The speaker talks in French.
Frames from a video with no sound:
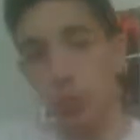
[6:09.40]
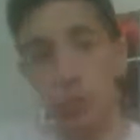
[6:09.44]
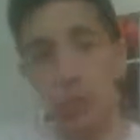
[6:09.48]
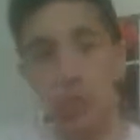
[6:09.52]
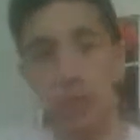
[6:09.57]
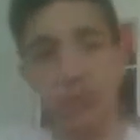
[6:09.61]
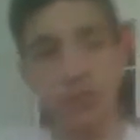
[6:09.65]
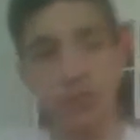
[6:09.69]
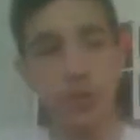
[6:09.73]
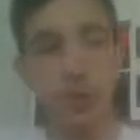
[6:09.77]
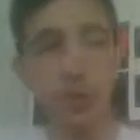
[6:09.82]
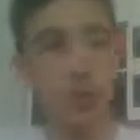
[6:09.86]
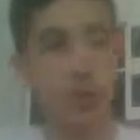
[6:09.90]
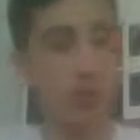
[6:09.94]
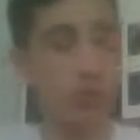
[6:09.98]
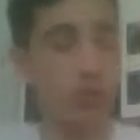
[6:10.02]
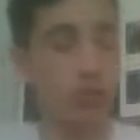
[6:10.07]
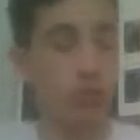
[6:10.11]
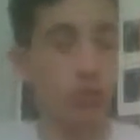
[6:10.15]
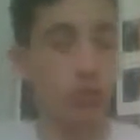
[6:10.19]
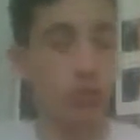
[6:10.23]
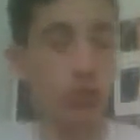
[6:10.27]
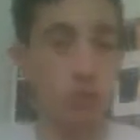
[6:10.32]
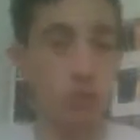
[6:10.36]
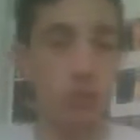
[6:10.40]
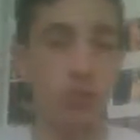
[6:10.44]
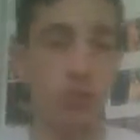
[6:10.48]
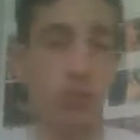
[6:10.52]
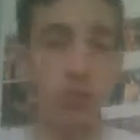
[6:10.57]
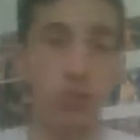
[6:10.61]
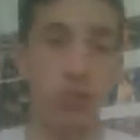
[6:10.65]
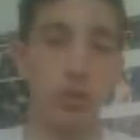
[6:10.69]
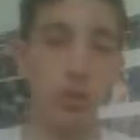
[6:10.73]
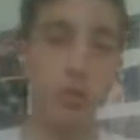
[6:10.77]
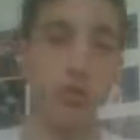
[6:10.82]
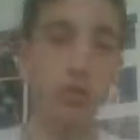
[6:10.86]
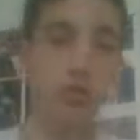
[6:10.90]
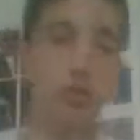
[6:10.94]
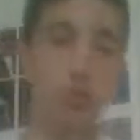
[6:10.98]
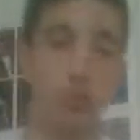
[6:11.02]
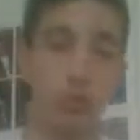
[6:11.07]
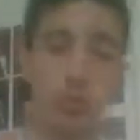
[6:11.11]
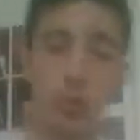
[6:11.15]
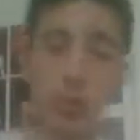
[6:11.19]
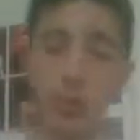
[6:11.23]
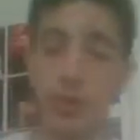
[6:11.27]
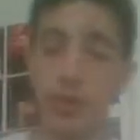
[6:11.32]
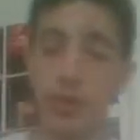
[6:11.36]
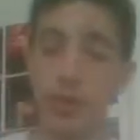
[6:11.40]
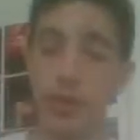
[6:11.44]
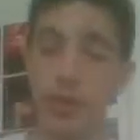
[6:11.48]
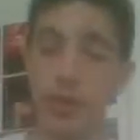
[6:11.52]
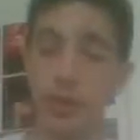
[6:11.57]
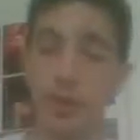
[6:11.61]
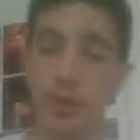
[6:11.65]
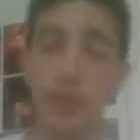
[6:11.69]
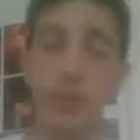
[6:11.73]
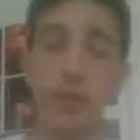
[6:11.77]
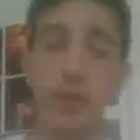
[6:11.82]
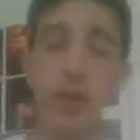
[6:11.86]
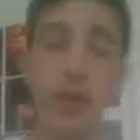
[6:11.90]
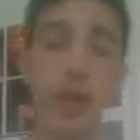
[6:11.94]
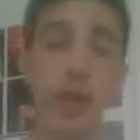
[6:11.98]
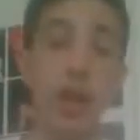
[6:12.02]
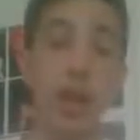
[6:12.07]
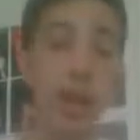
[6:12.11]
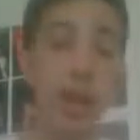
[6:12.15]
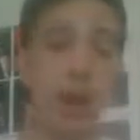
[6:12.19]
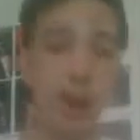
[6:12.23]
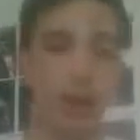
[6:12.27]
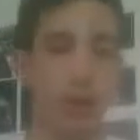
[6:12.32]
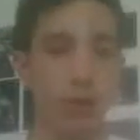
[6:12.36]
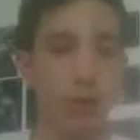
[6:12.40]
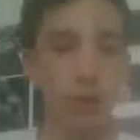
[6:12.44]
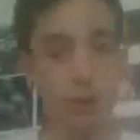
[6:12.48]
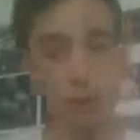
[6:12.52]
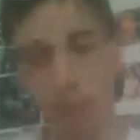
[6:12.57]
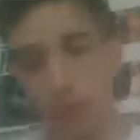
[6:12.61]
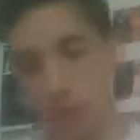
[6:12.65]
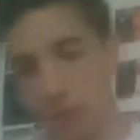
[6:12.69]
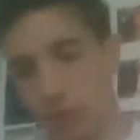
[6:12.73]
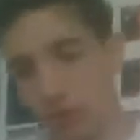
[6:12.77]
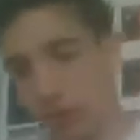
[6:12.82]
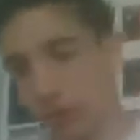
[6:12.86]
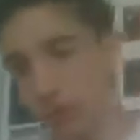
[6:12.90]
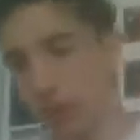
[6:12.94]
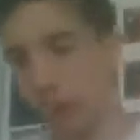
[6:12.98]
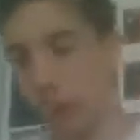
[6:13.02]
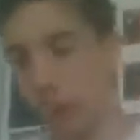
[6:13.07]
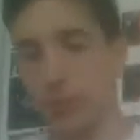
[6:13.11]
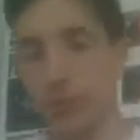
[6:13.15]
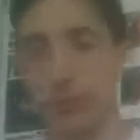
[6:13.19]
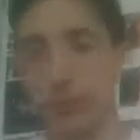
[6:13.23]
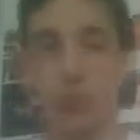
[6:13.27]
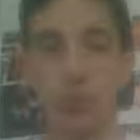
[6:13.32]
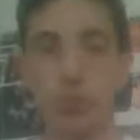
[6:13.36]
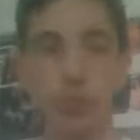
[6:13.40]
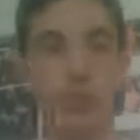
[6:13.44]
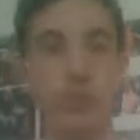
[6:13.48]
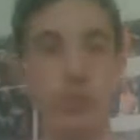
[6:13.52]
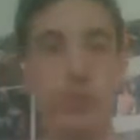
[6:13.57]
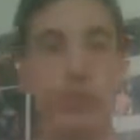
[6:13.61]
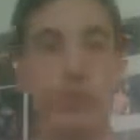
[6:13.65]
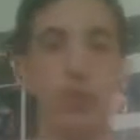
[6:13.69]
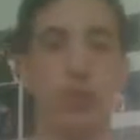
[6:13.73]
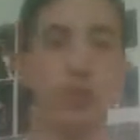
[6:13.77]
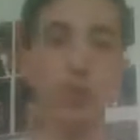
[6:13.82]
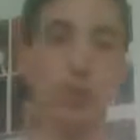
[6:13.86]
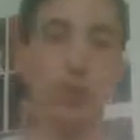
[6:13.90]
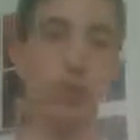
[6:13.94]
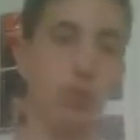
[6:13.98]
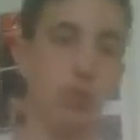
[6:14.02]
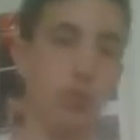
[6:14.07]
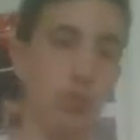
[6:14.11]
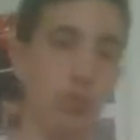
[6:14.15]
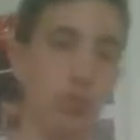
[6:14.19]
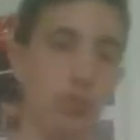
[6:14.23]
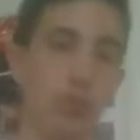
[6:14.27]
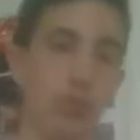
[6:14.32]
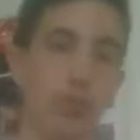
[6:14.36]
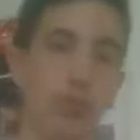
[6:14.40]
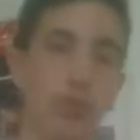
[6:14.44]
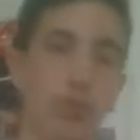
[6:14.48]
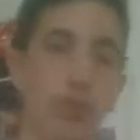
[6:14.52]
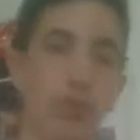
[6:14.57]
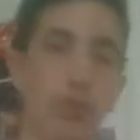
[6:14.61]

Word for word: pas le délire de Shayna Baszler euh, toujours à NXT. Alors, peut-être parce que c'est une des